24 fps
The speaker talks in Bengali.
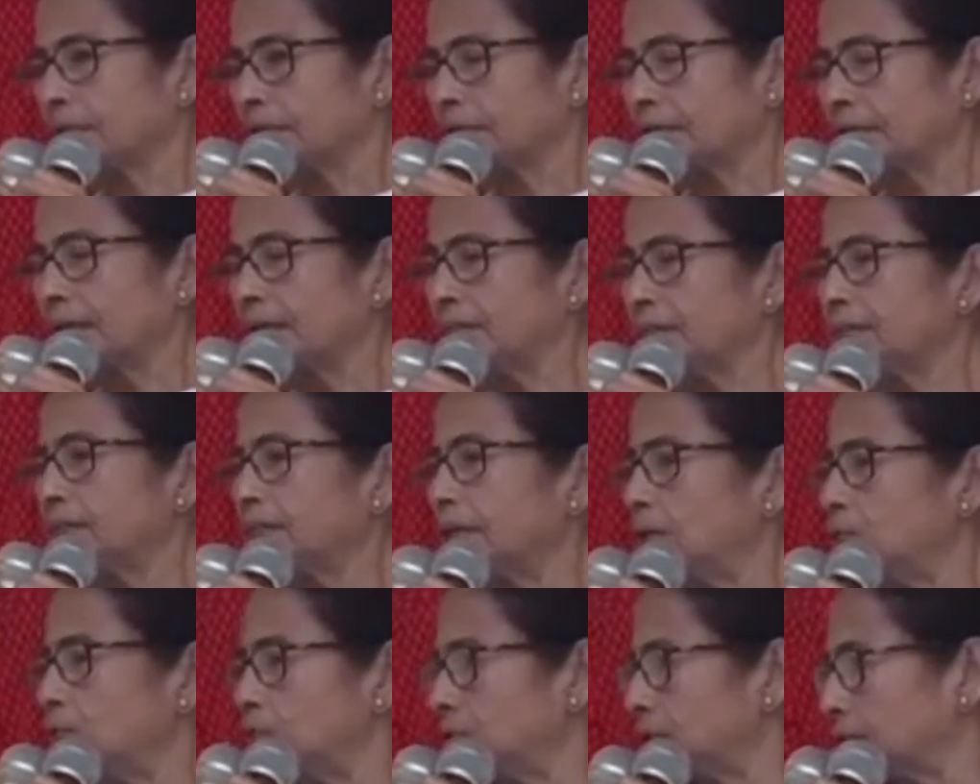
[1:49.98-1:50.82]
গেস্ট
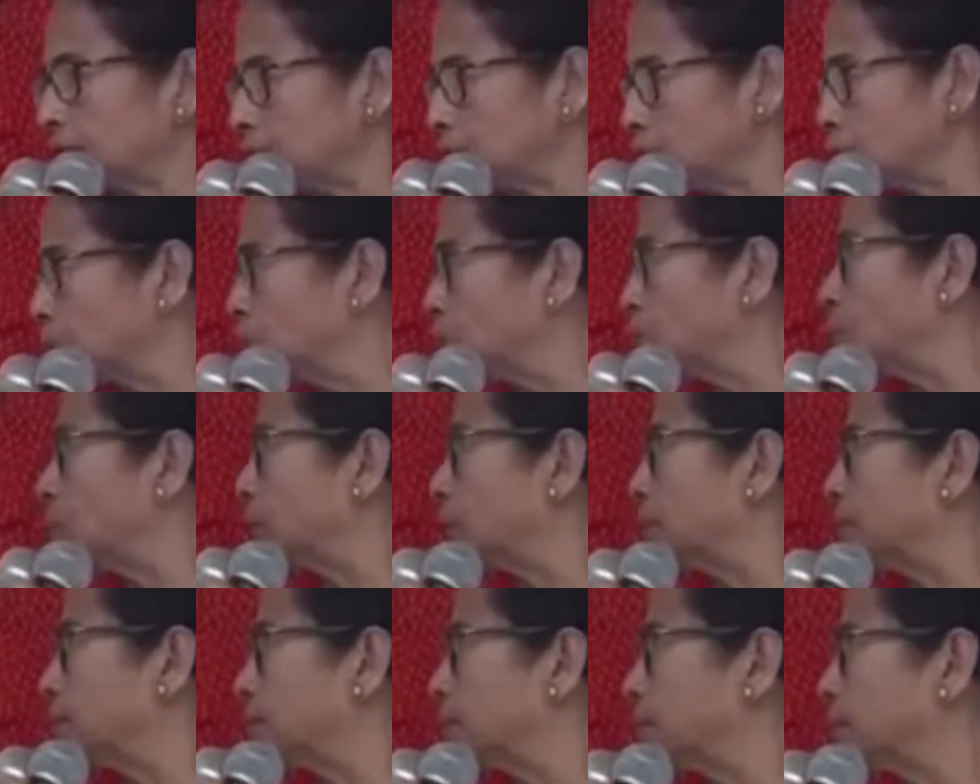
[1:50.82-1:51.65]
হাউস থেকে শুরু
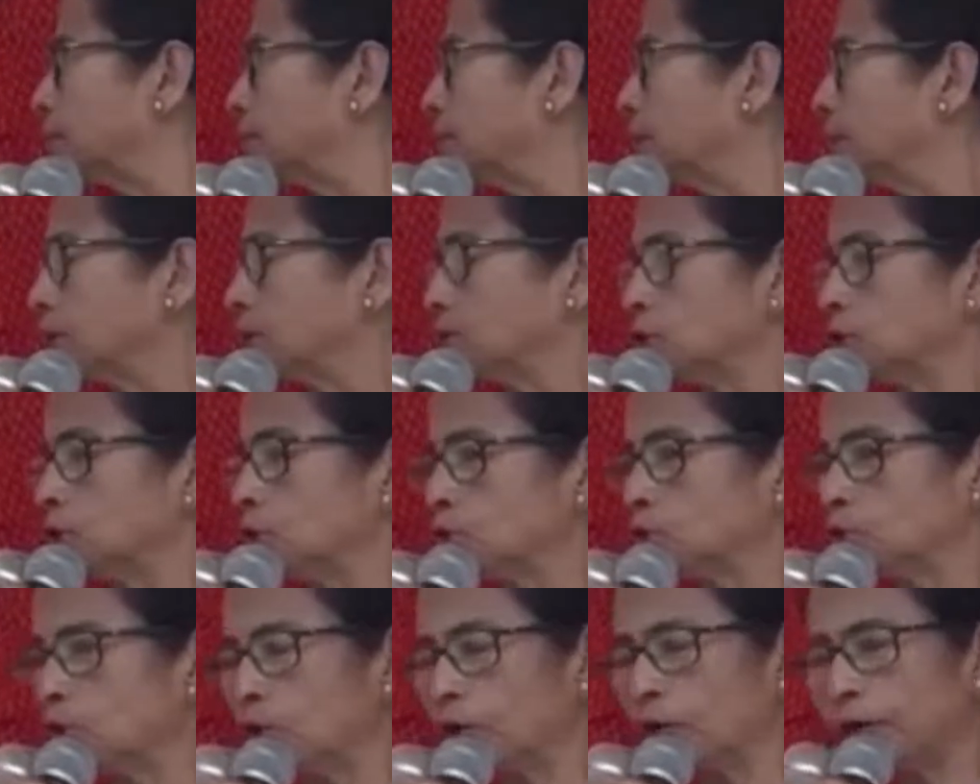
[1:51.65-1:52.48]
করে
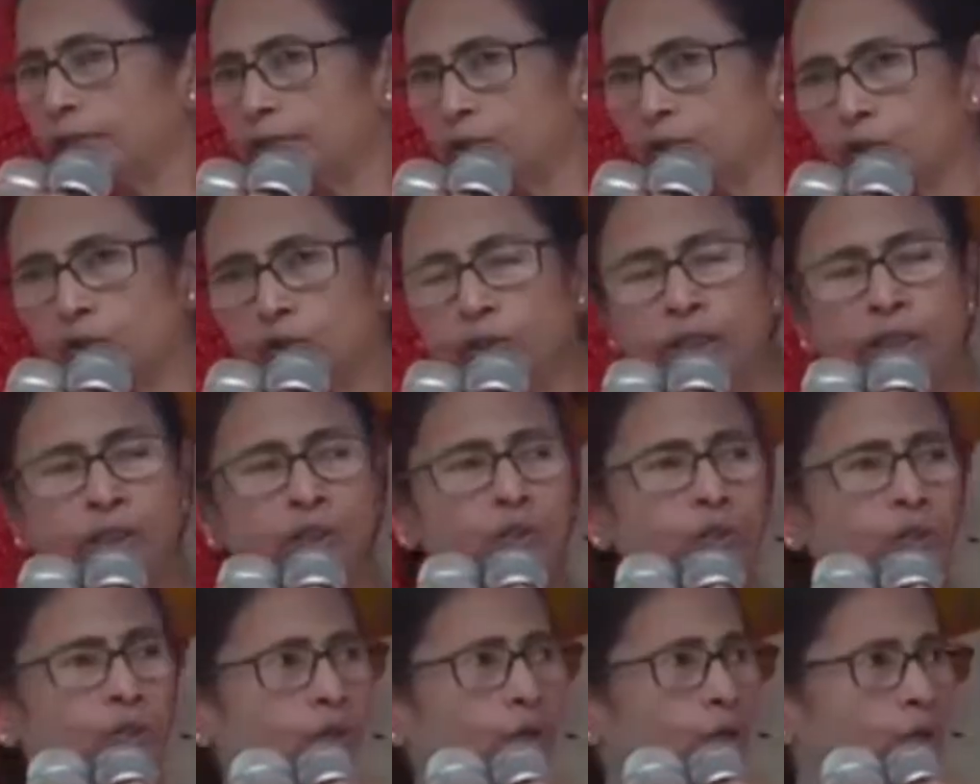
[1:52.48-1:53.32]
তীর্থক্ষেত্র থেকে
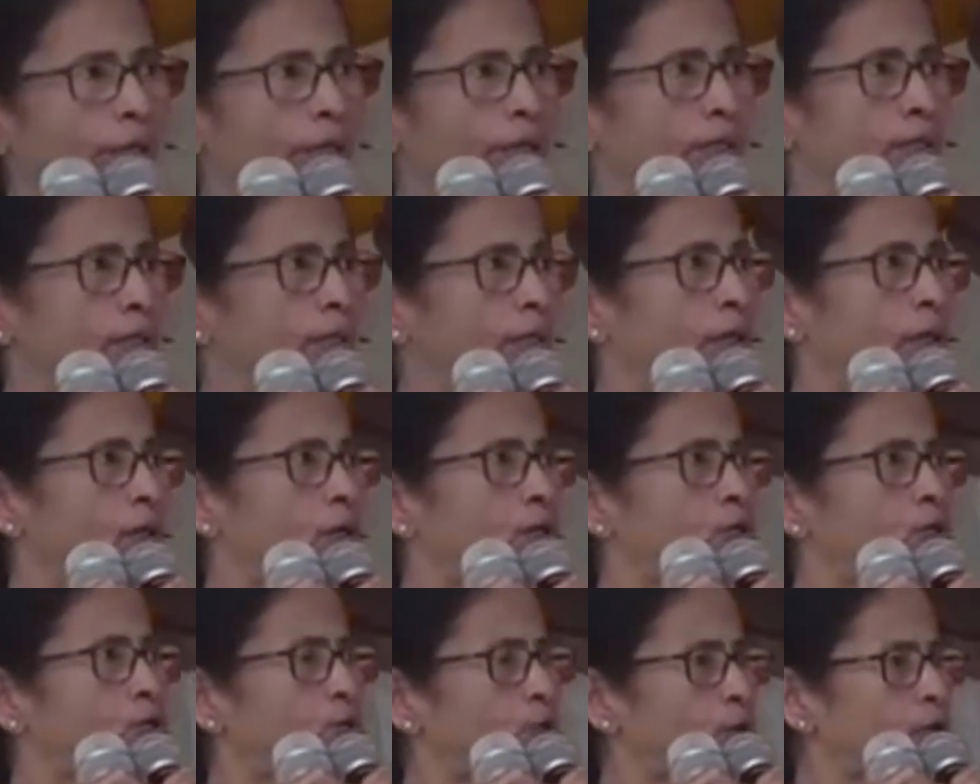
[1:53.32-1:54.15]
শুরু করে
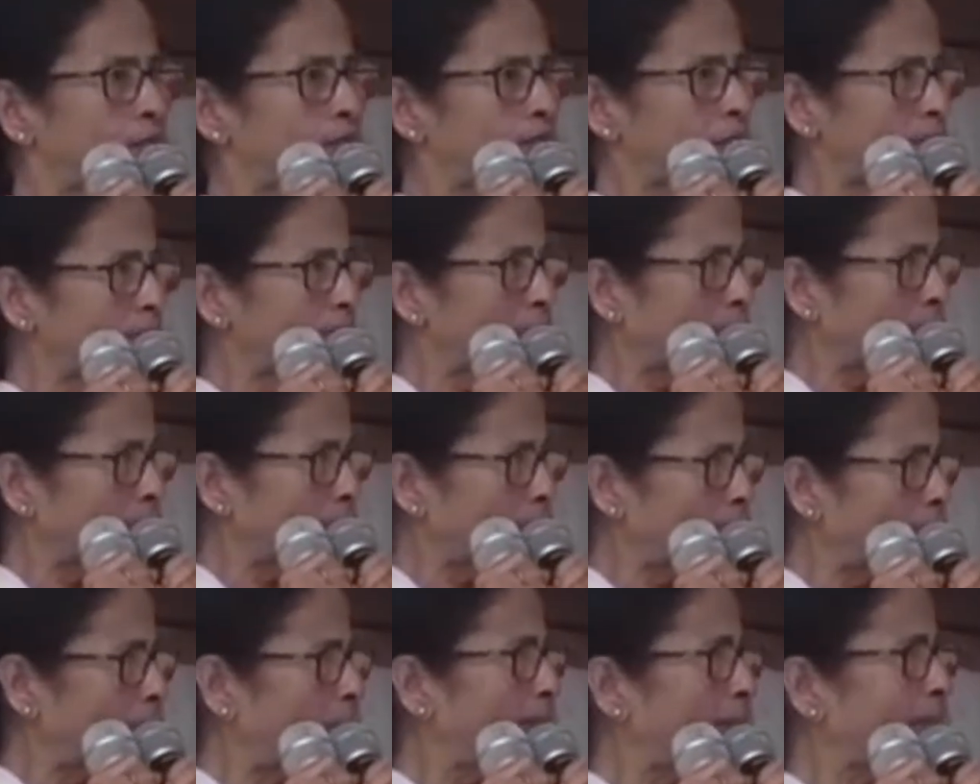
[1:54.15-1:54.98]
ট্যুরিজম
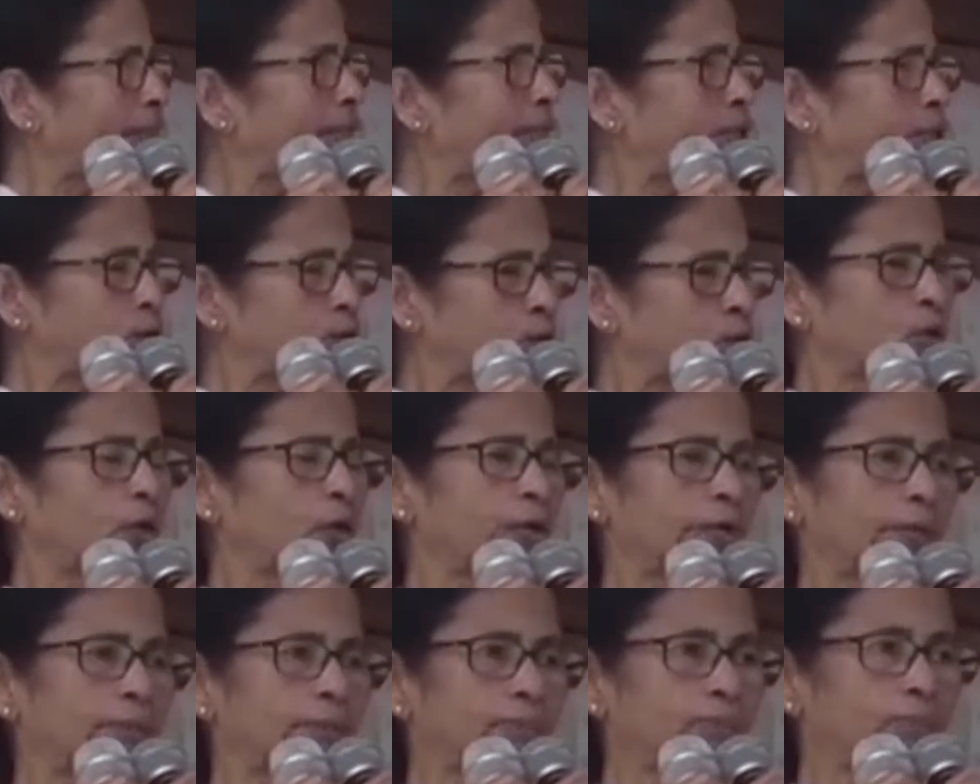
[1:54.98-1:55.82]
ডেভেলপমেন্ট থেকে শুরু
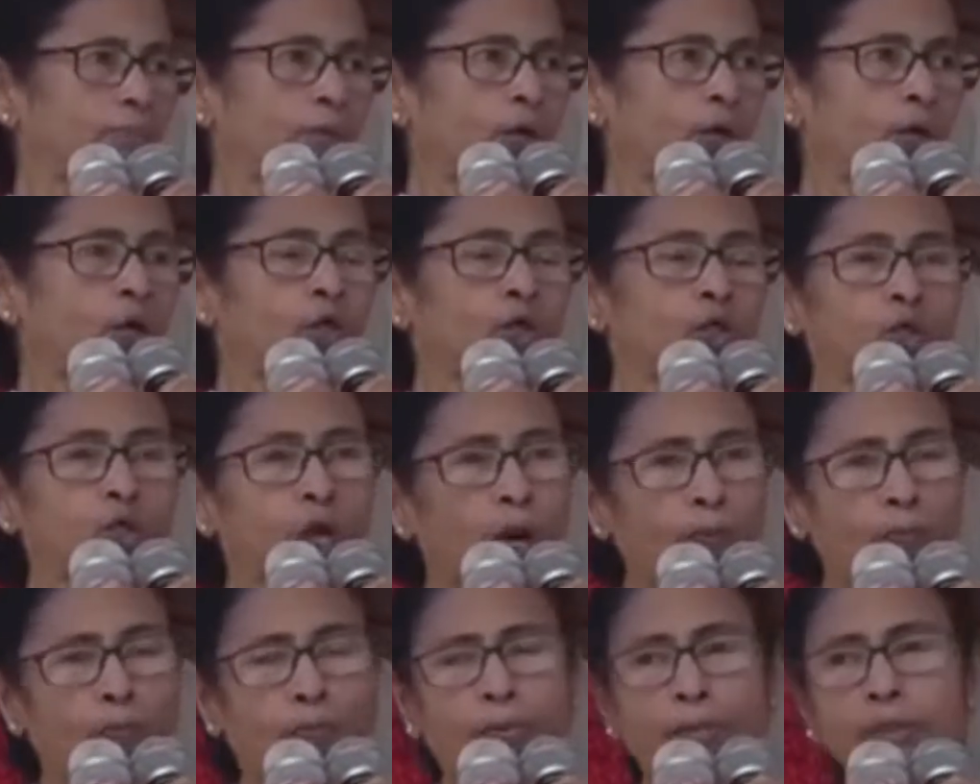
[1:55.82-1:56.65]
করে
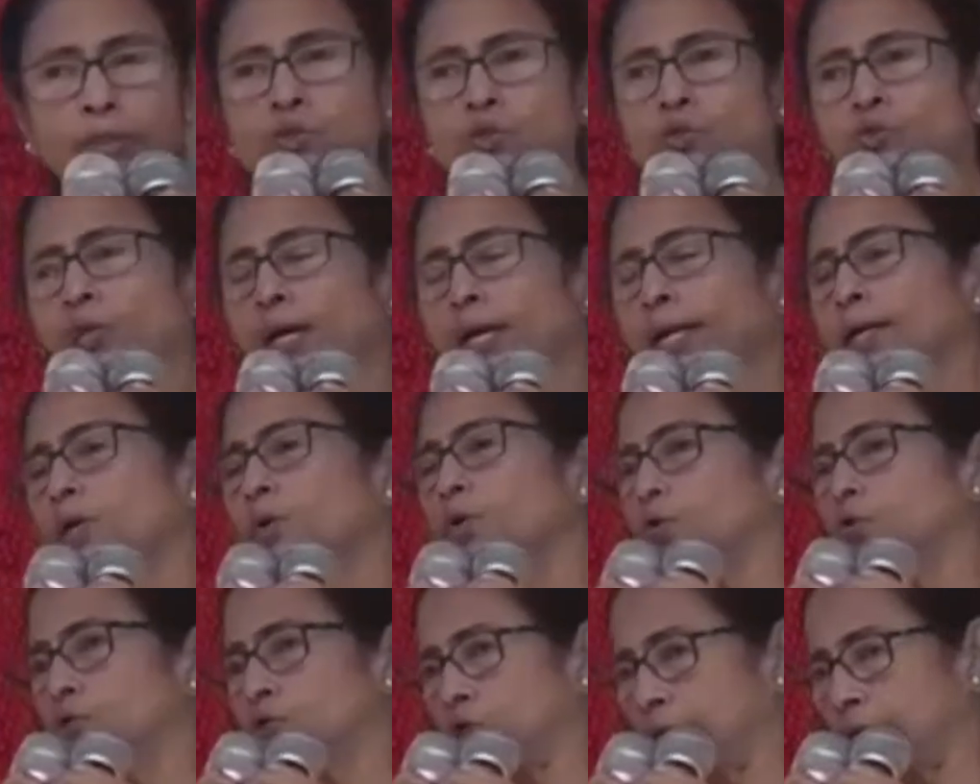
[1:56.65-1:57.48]
সব কিছু তারা
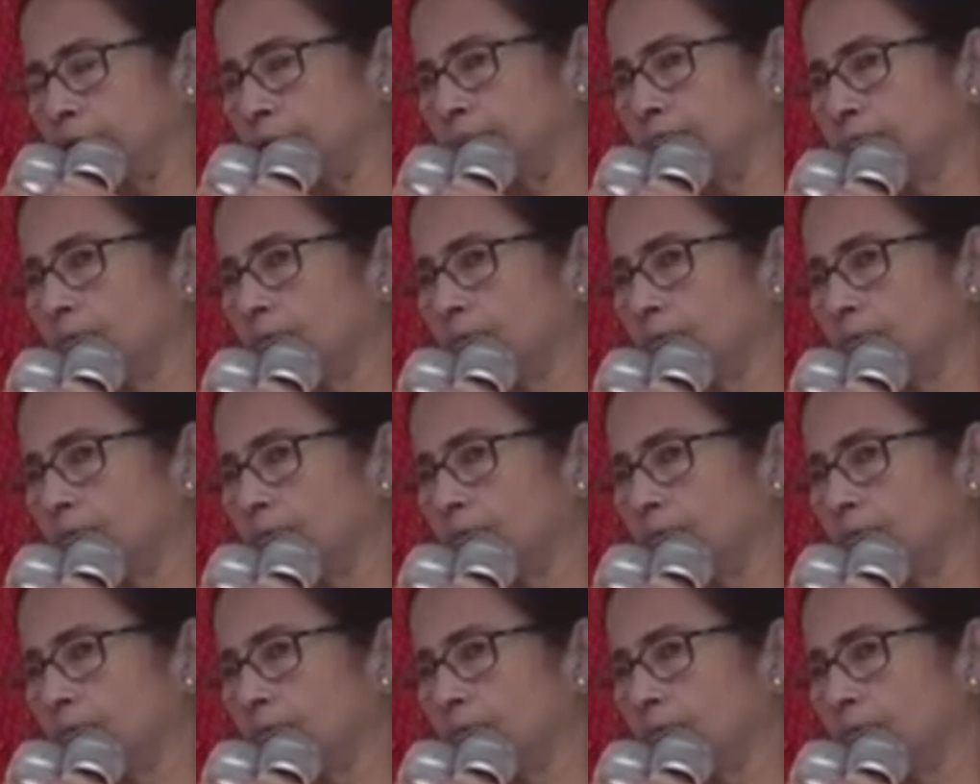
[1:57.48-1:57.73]
করছেন